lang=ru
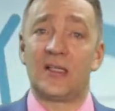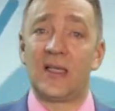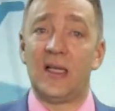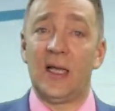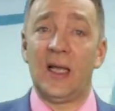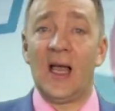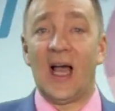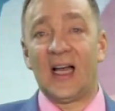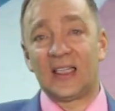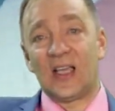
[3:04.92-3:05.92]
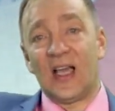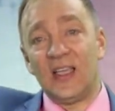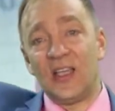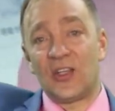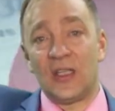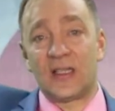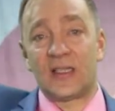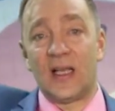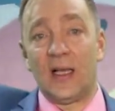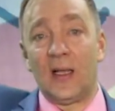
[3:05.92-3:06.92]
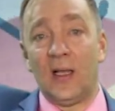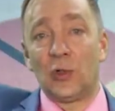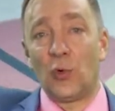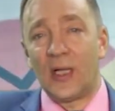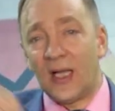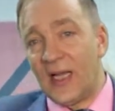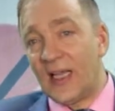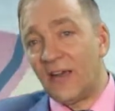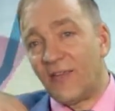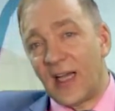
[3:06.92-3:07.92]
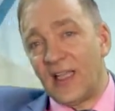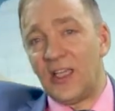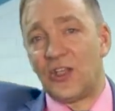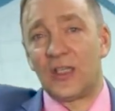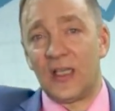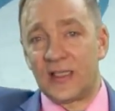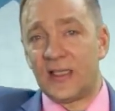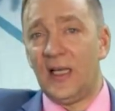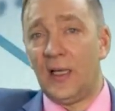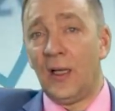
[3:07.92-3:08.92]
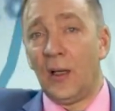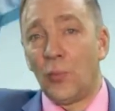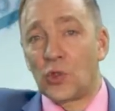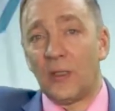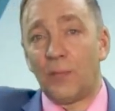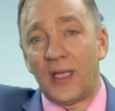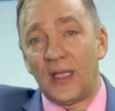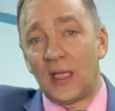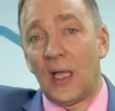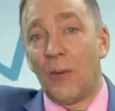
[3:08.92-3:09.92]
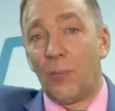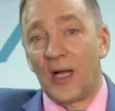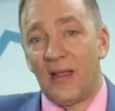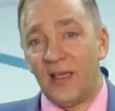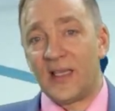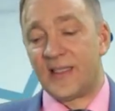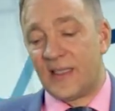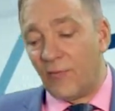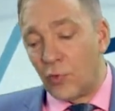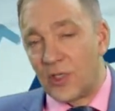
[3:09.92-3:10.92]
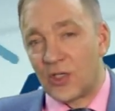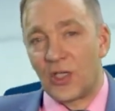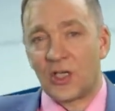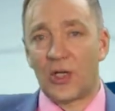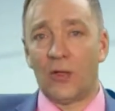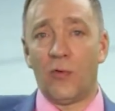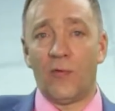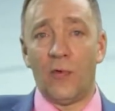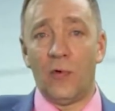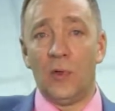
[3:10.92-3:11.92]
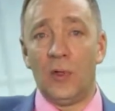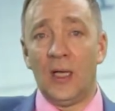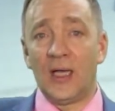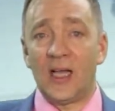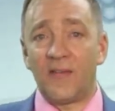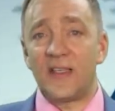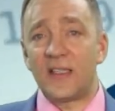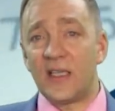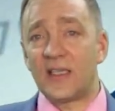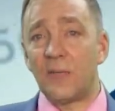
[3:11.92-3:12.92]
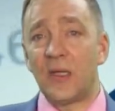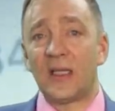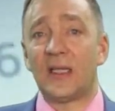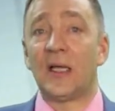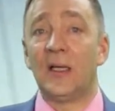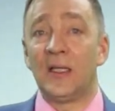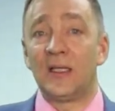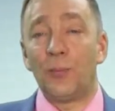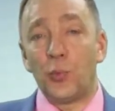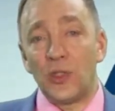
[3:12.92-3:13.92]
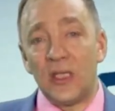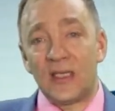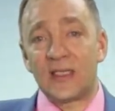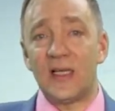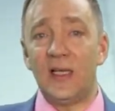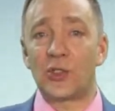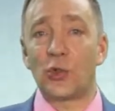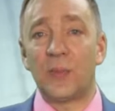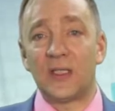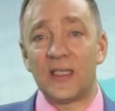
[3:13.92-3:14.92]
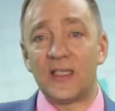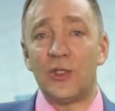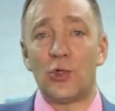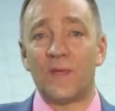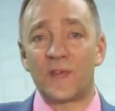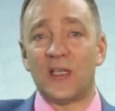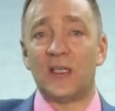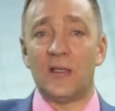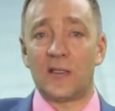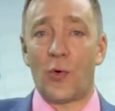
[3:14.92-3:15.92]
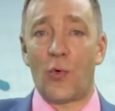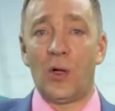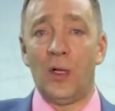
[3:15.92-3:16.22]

целей, а от конечных целей. Только глядя в конечные цели, можно понять правильность сегодняшних шагов. Как вести себя надо на пути к цели, чтобы достичь ее в заданный срок.